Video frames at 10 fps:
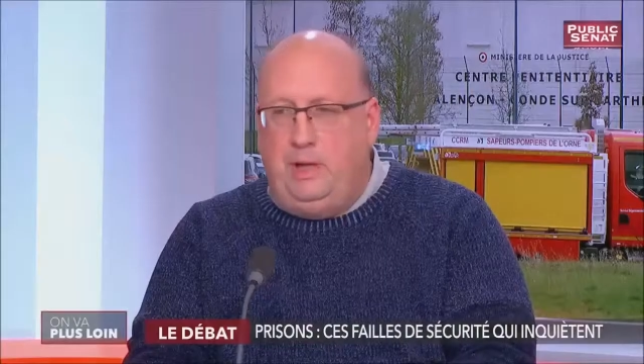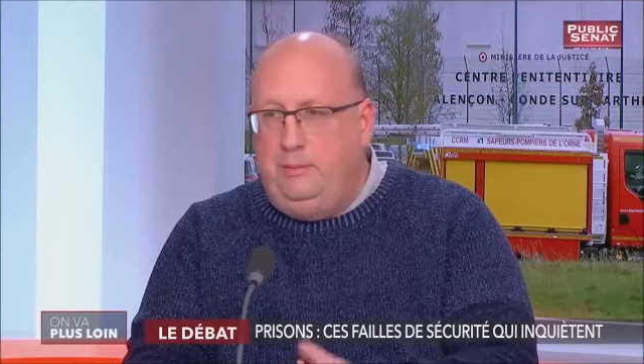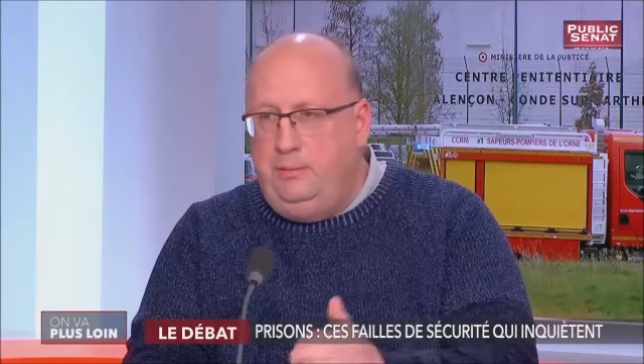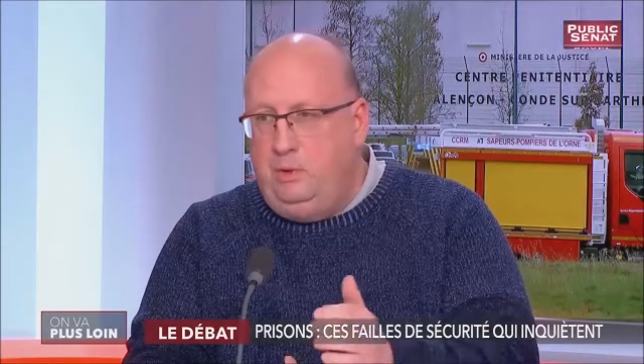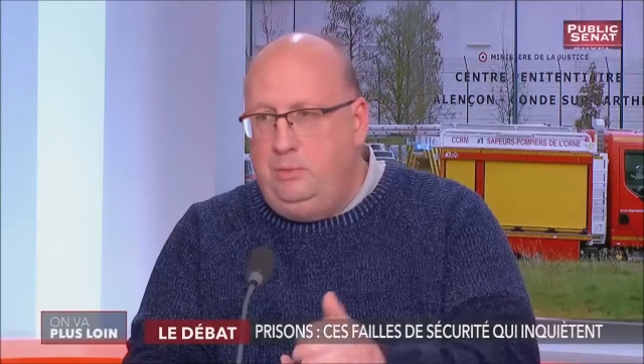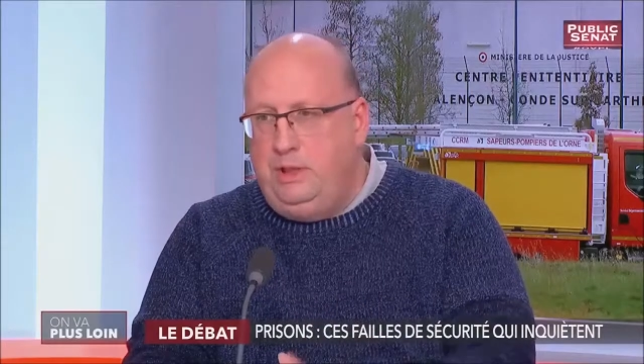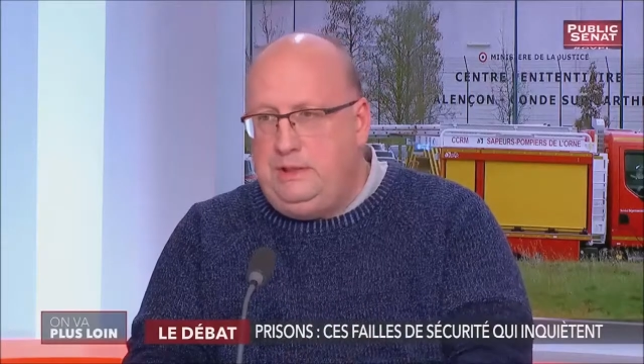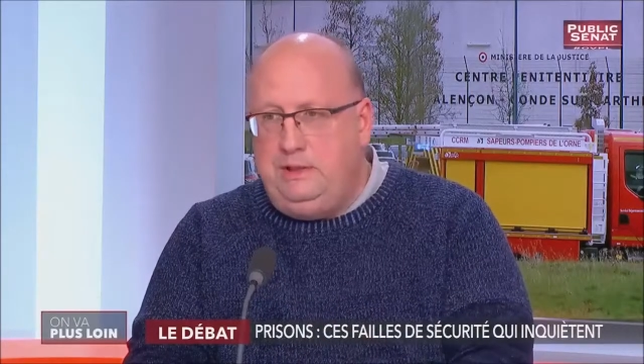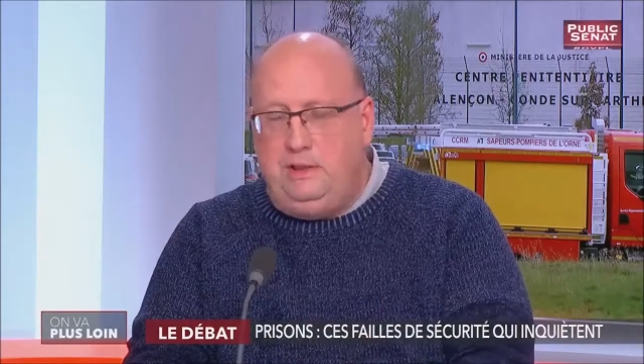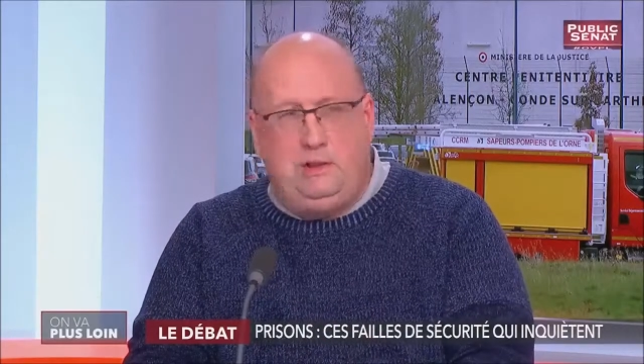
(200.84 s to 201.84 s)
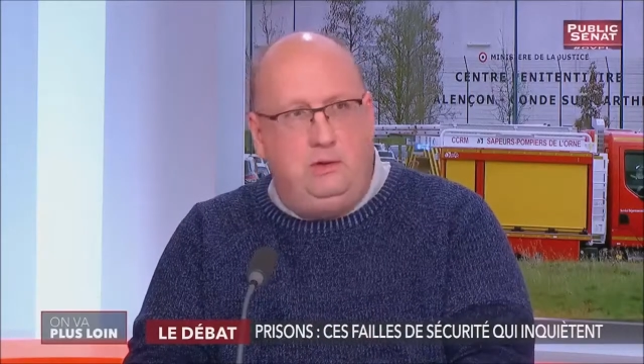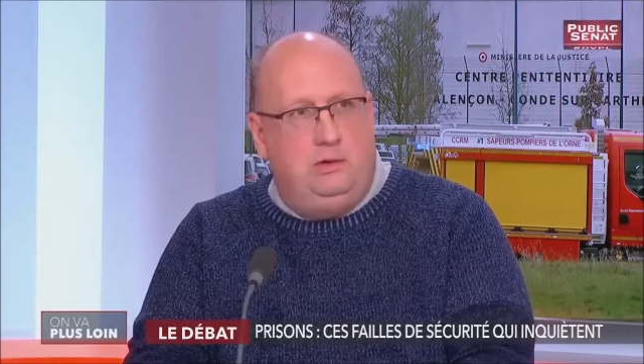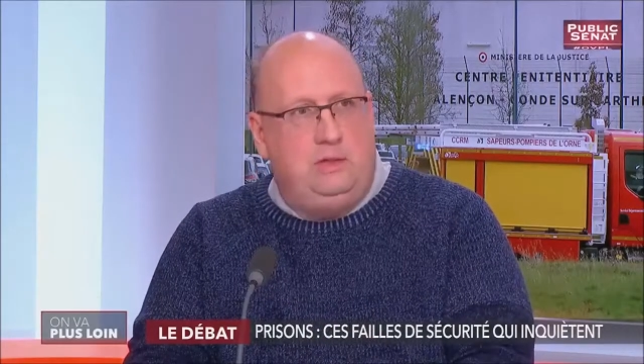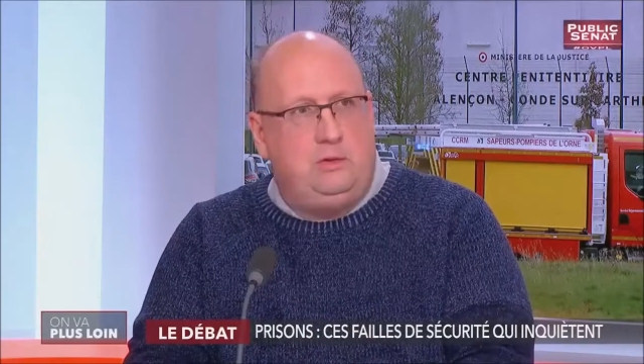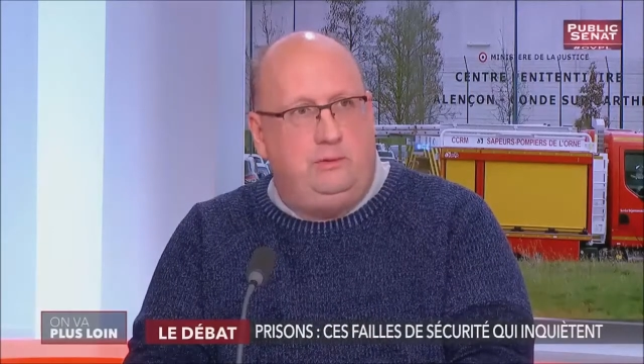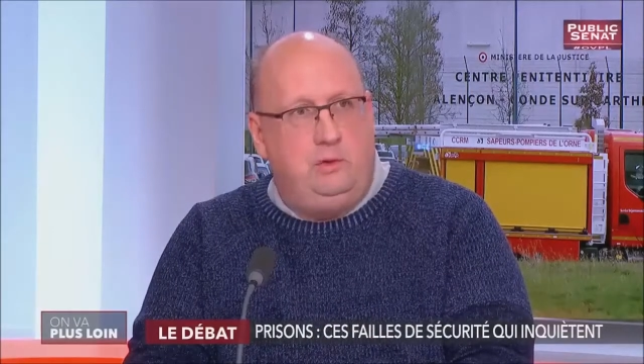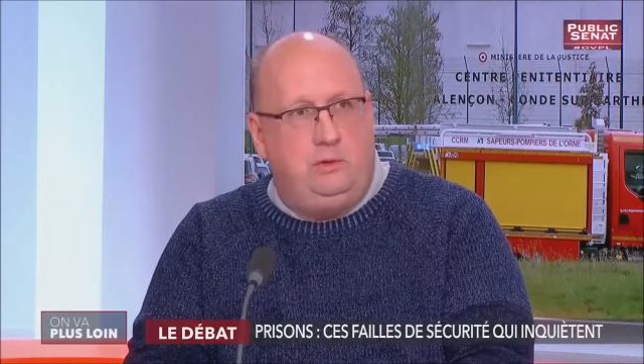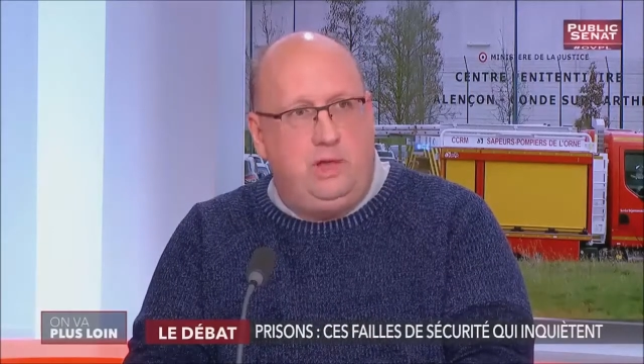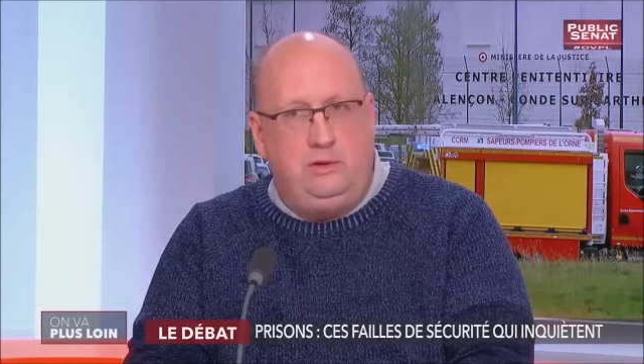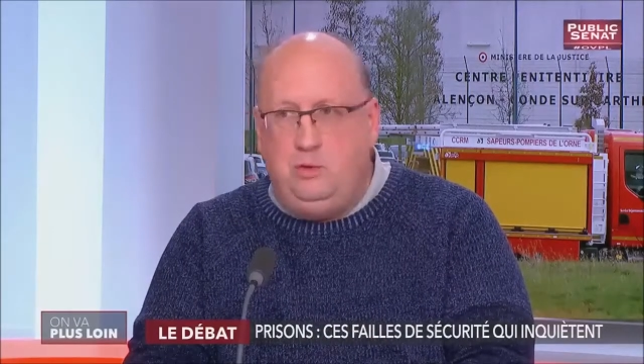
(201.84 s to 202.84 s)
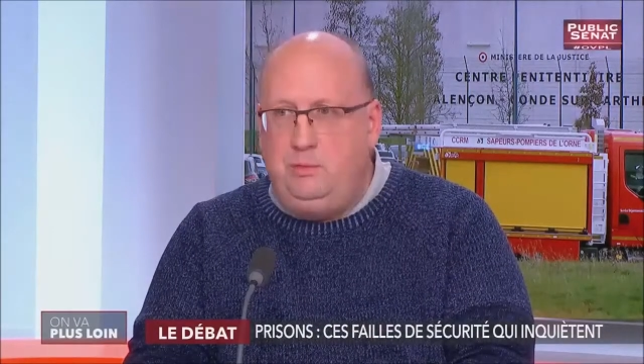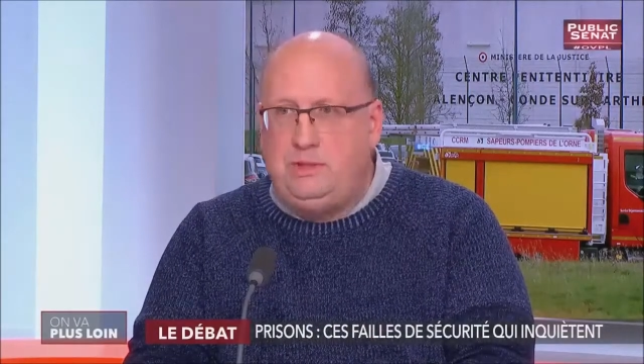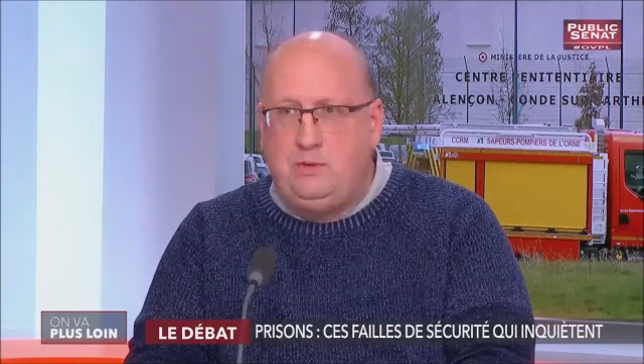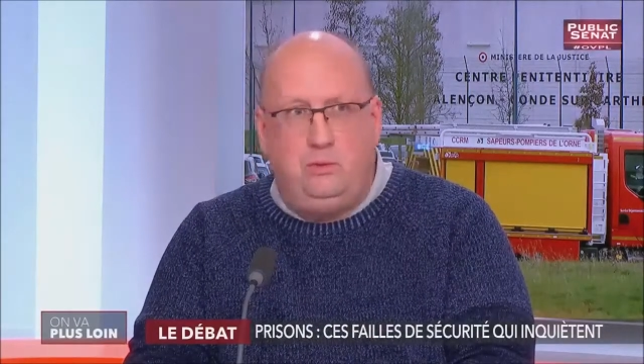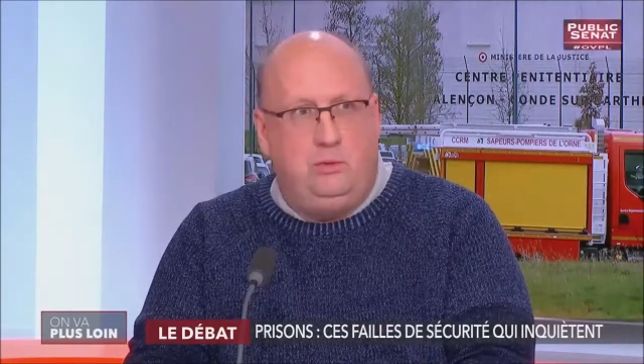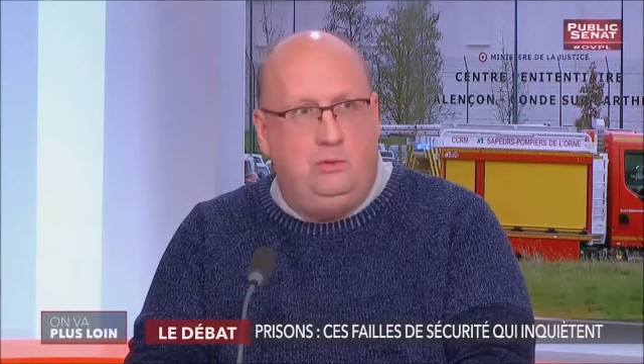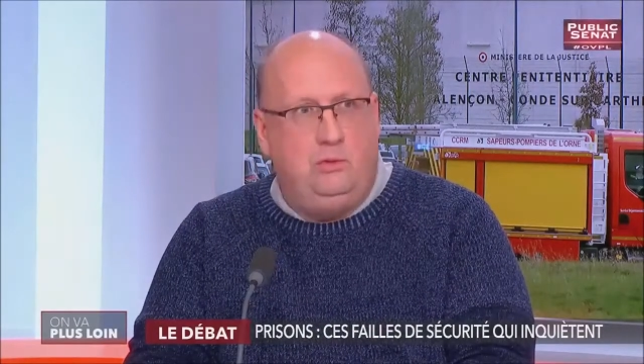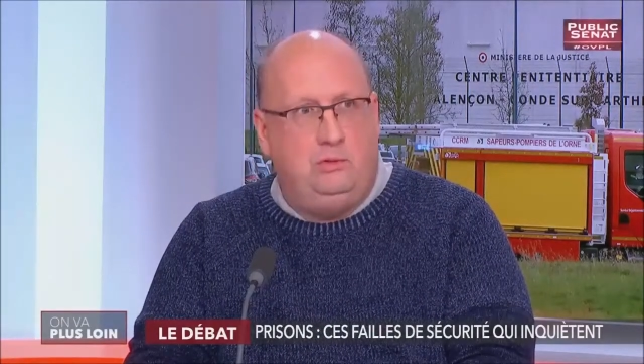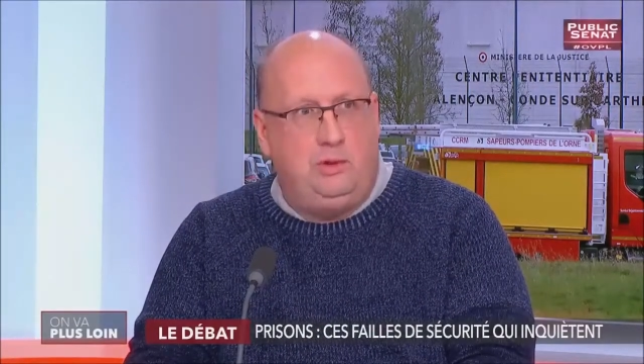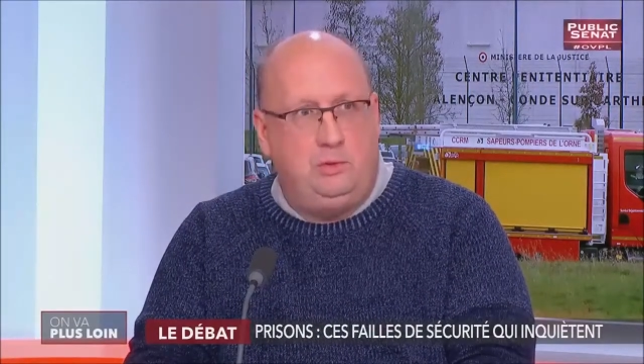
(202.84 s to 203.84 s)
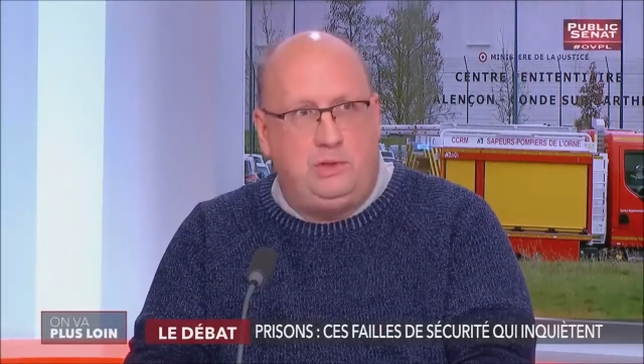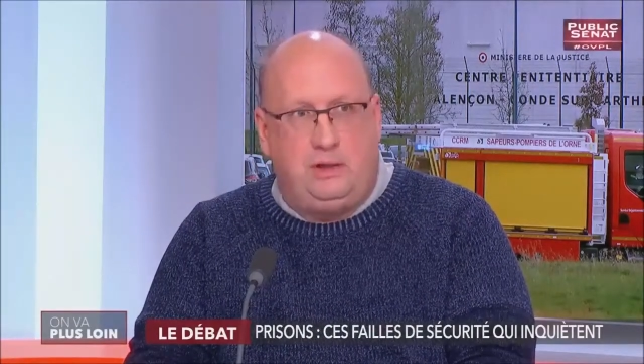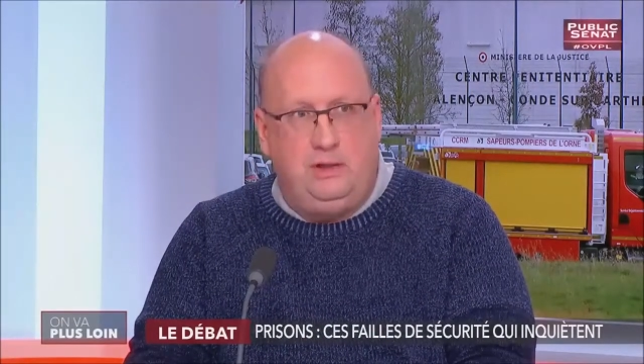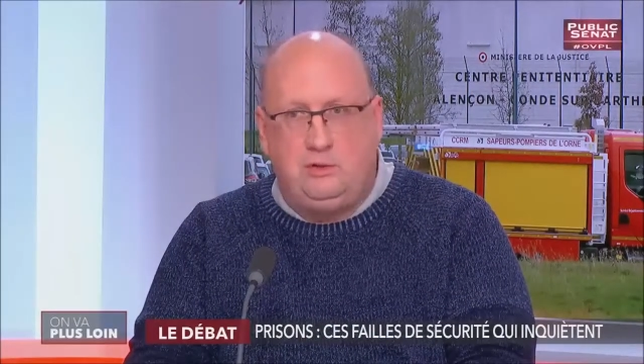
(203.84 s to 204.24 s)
Belloubet qui dit que les surveillants gagnent 2100 euros en début de carrière,